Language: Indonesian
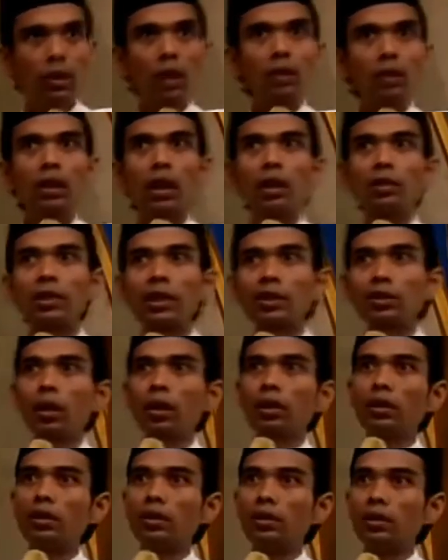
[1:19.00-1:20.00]
Datang satu
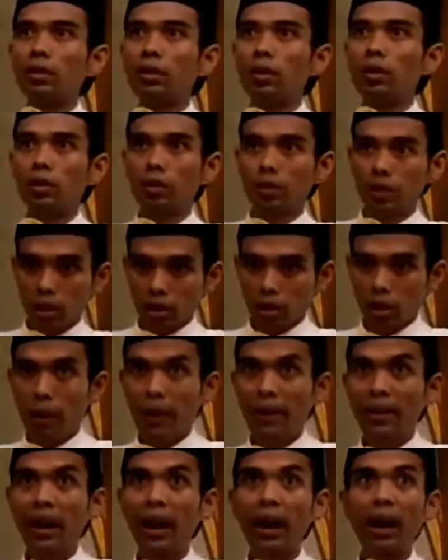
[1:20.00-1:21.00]
lagi. Ustaz
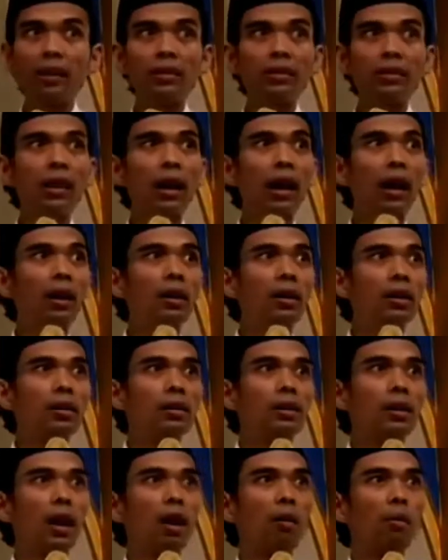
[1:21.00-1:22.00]
Somad ya? Ya.
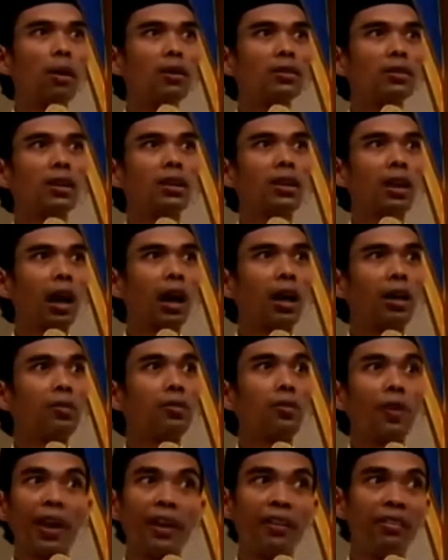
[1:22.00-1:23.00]
Nama saya
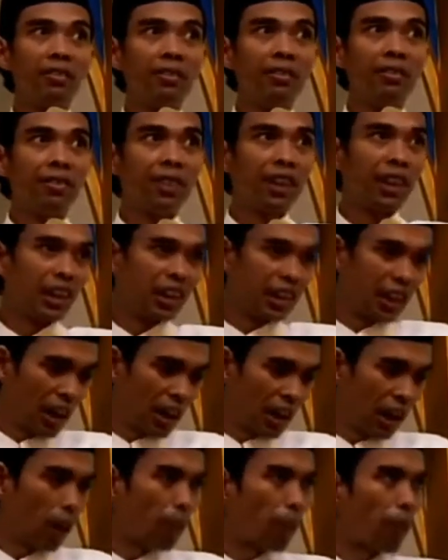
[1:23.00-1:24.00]
Advan. Ini
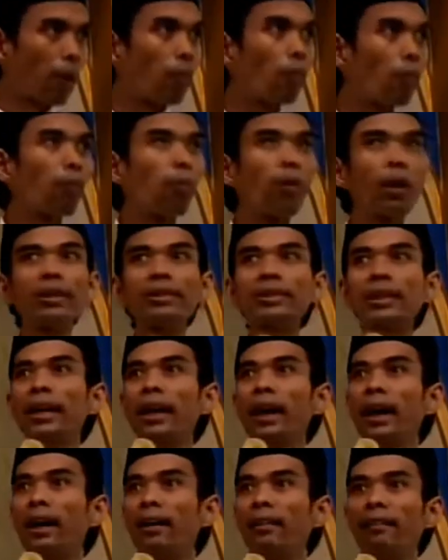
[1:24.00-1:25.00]
anak perempuan
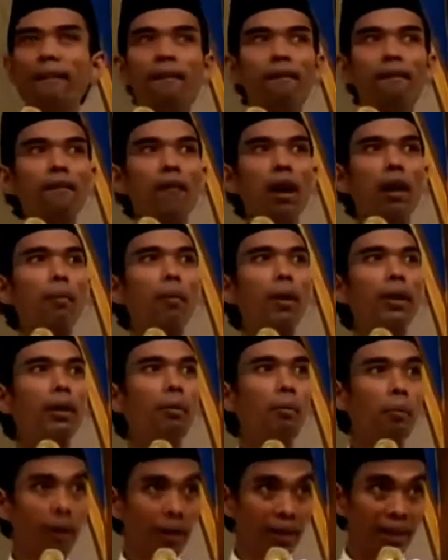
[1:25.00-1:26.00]
saya,
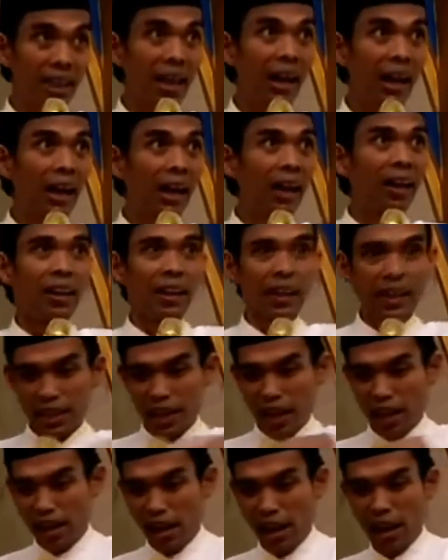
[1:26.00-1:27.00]
namanya Maria.
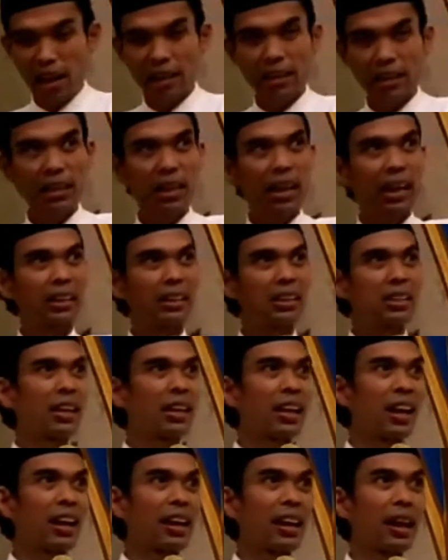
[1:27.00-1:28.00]
Ini anak laki-laki
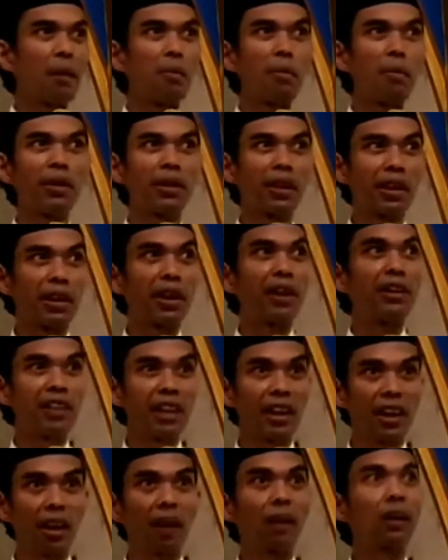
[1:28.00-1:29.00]
saya, namanya
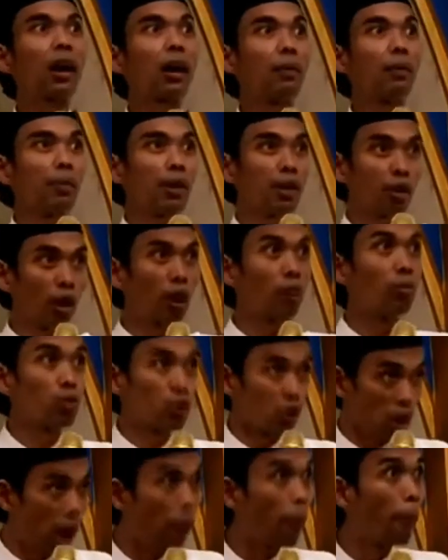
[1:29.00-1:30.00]
Daniel. Kami
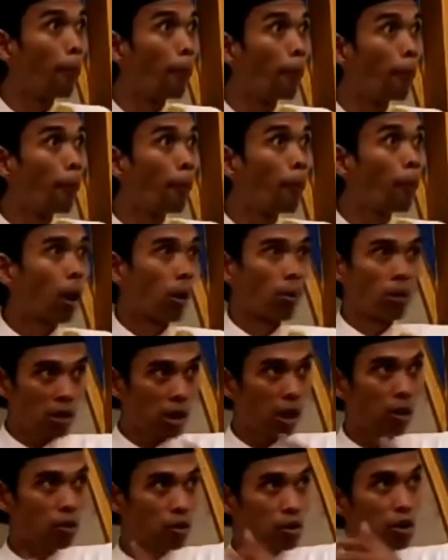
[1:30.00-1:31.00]
non-muslim. Kami
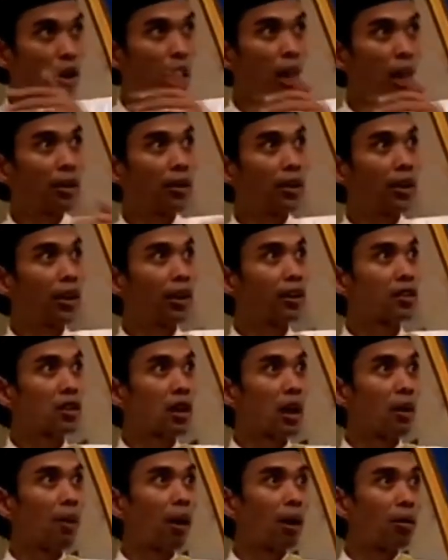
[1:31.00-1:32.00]
selalu senang dengar
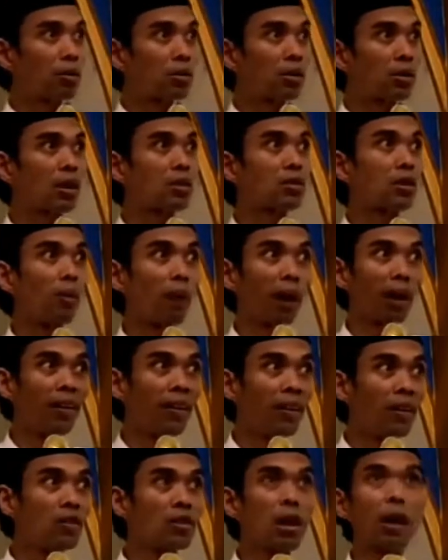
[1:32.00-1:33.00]
ceramah Ustaz
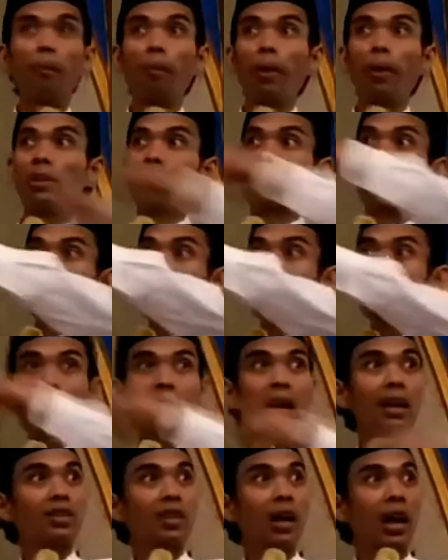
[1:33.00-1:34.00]
Somad. Sampai saya ke
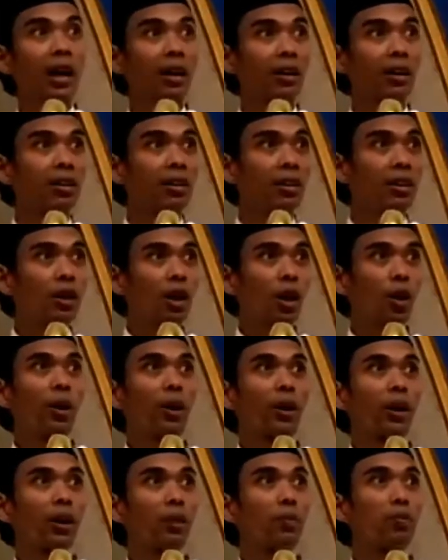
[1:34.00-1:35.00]
Makassar,
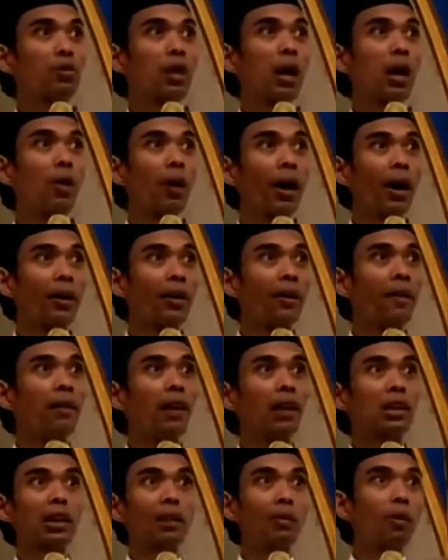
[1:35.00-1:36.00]
keluar dari
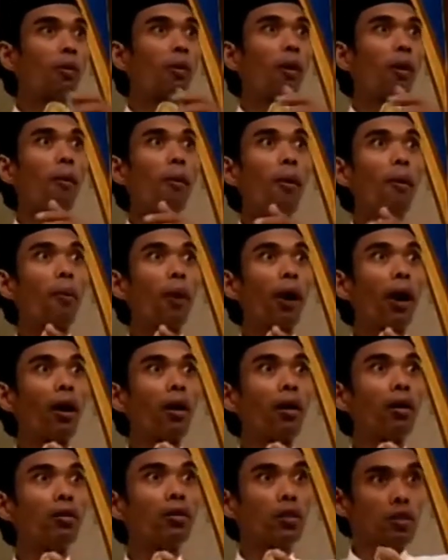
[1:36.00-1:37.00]
pesawat, ketemu
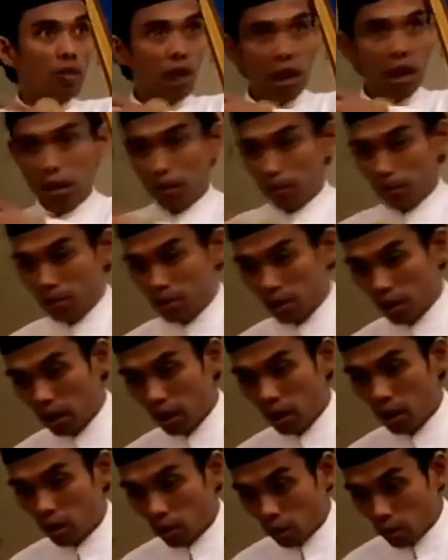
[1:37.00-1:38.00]
bapak-bapak. Salamnya
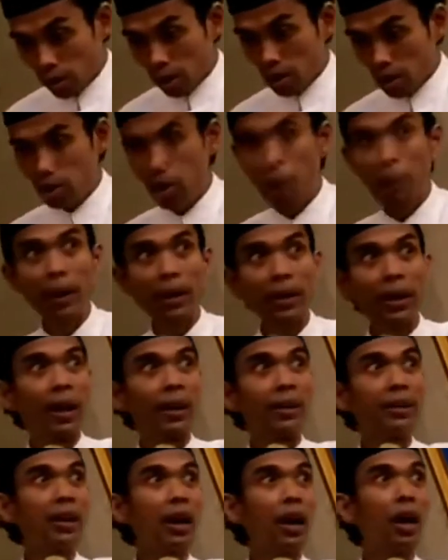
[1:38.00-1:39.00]
saya, Ustaz Somad
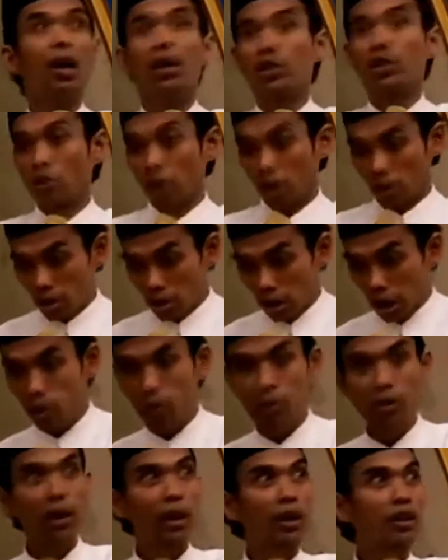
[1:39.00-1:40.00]
ya? Iya, saya
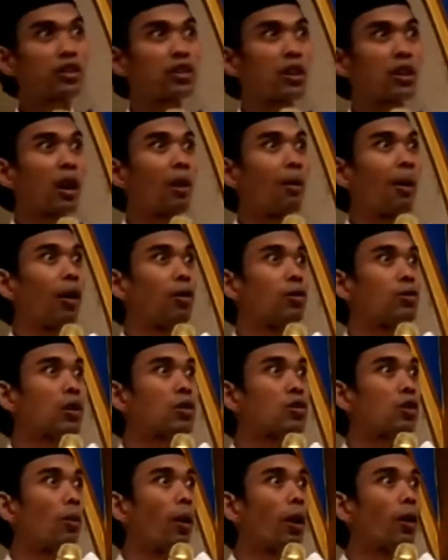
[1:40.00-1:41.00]
selalu dengar ceramah
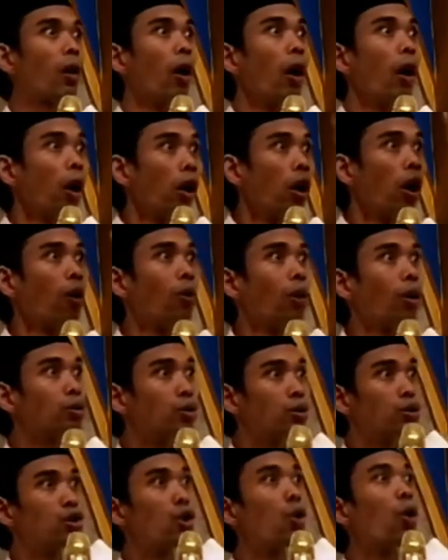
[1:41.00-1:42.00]
Ustaz Somad. Allah mau
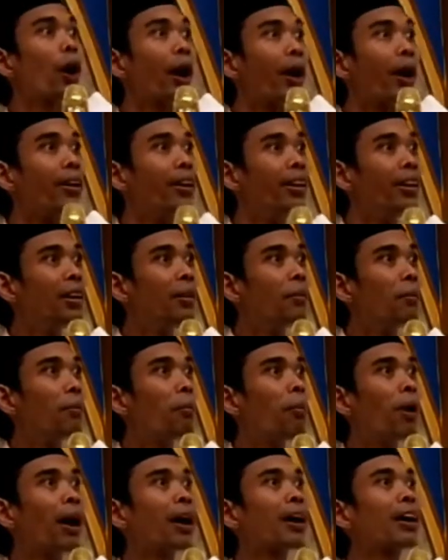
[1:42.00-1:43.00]
tunjukkan,
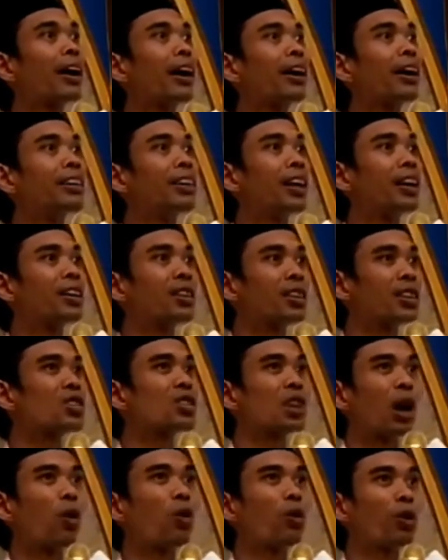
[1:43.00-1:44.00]
maka yang
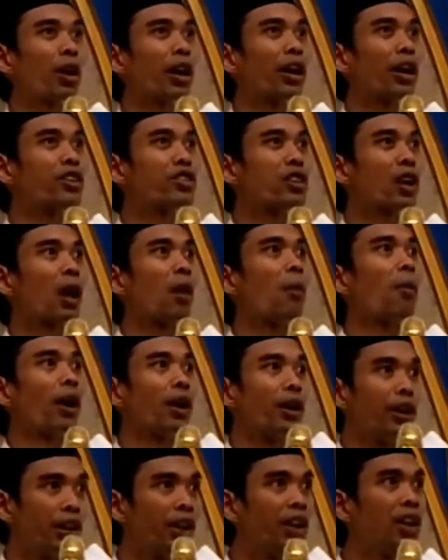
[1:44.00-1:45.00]
risau dengan
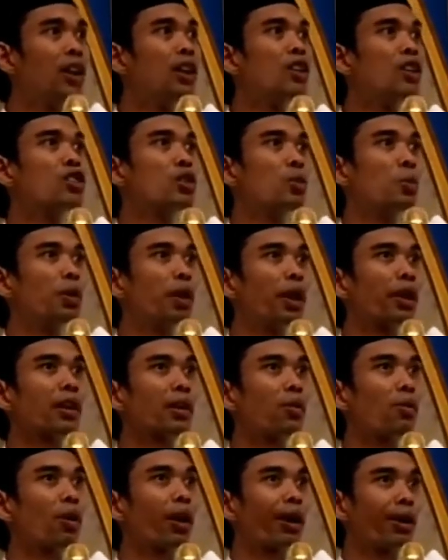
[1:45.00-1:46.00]
ceramah ini
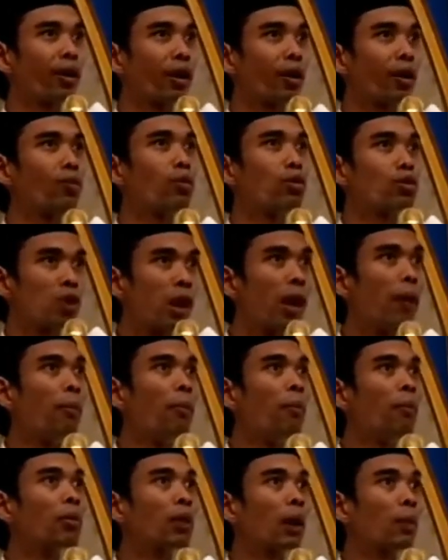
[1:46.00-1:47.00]
sebenarnya bukan
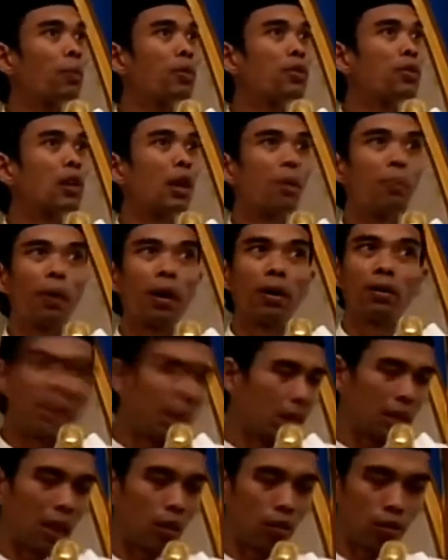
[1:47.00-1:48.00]
non-muslim, tapi siapa?
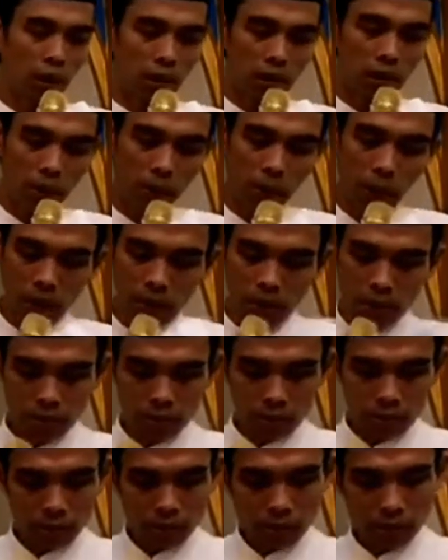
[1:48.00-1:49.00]
Enggak tahu entah siapa.